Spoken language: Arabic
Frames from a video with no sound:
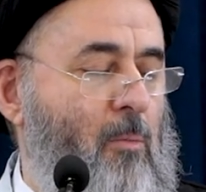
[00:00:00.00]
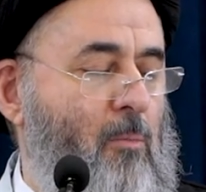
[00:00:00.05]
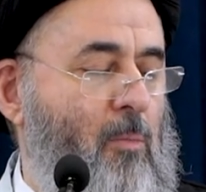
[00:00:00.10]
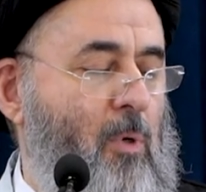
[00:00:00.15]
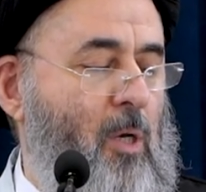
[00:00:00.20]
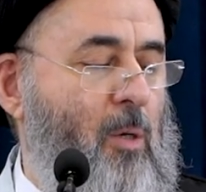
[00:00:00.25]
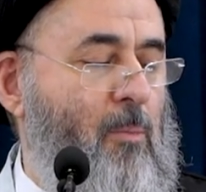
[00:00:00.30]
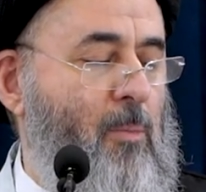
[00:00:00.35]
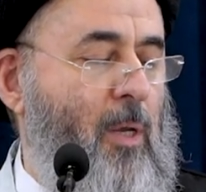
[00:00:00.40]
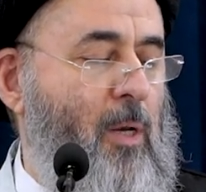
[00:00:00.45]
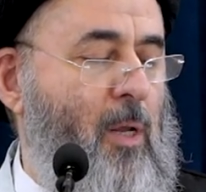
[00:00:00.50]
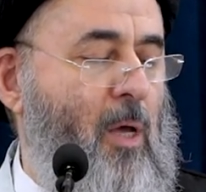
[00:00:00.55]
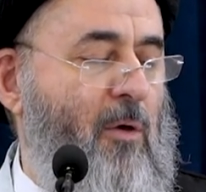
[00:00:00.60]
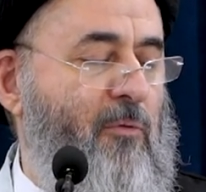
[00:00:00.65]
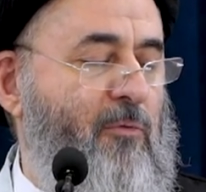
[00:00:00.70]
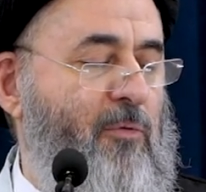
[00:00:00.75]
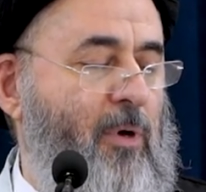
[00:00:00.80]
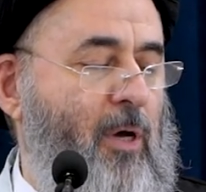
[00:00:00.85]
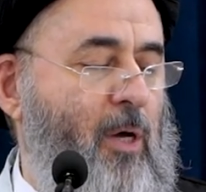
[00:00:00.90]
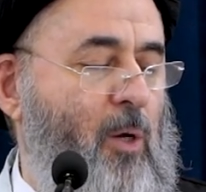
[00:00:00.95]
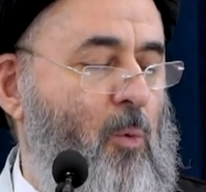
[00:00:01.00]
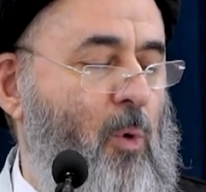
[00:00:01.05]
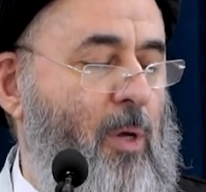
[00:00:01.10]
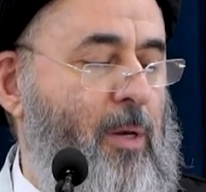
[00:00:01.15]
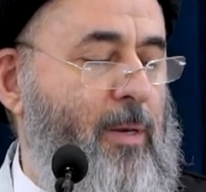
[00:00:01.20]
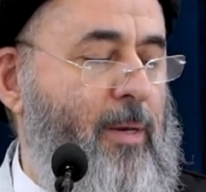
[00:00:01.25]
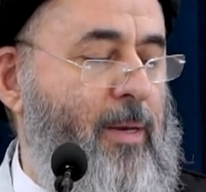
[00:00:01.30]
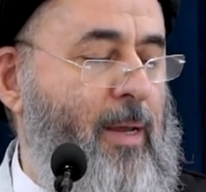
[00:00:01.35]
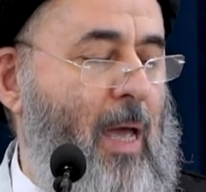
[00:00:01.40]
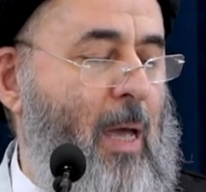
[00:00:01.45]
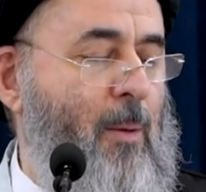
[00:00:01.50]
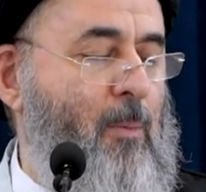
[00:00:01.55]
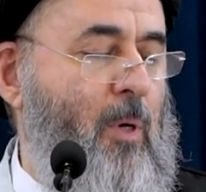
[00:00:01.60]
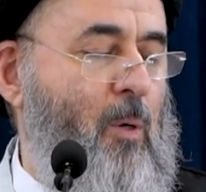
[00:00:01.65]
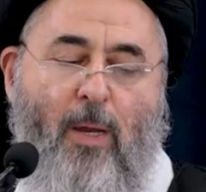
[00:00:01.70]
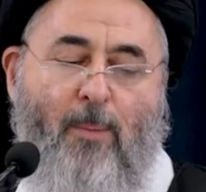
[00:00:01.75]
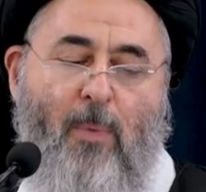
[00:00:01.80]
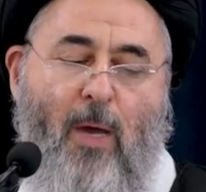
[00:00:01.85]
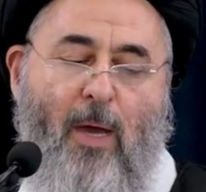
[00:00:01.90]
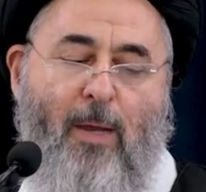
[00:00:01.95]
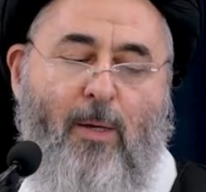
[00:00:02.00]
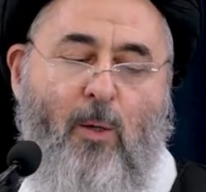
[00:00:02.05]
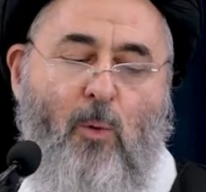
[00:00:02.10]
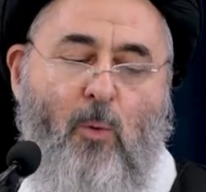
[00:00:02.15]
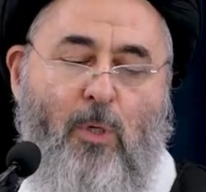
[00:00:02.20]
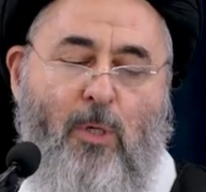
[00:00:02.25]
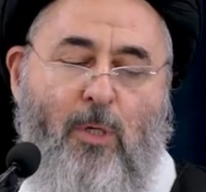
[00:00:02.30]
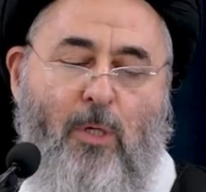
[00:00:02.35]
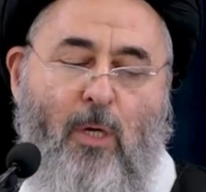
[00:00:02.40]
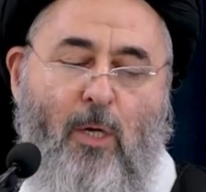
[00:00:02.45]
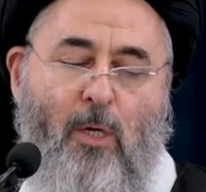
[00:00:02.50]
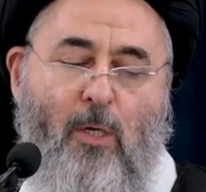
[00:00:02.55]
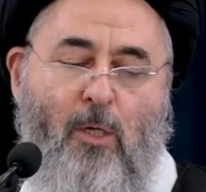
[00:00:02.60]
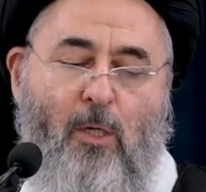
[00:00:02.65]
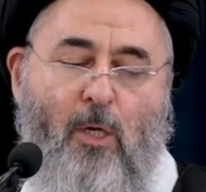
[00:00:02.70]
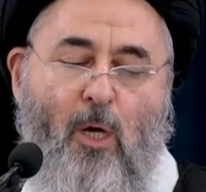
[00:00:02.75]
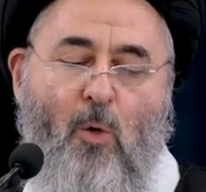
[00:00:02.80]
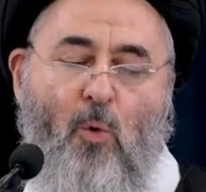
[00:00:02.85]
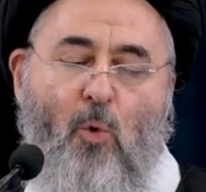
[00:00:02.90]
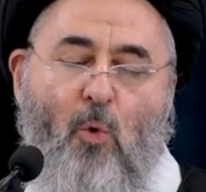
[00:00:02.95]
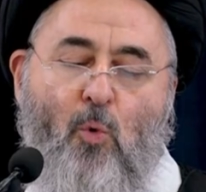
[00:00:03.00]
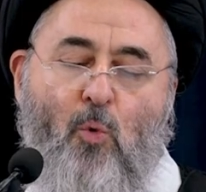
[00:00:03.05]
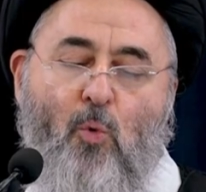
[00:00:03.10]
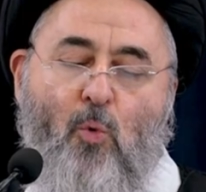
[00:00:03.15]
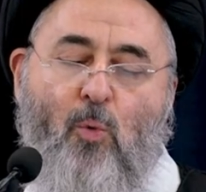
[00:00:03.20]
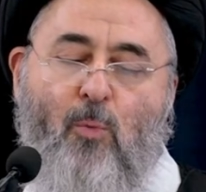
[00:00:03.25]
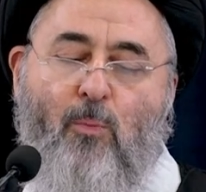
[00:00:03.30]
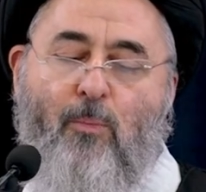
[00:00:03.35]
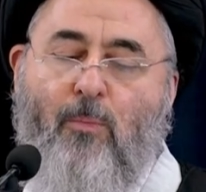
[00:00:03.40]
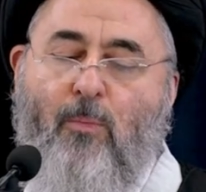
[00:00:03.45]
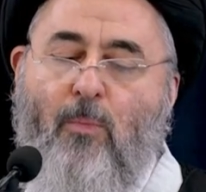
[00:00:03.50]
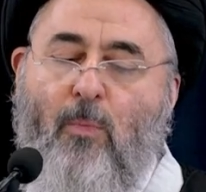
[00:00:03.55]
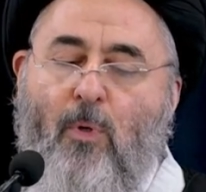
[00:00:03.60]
بالمنافع والنعم المعنوية كالعلوم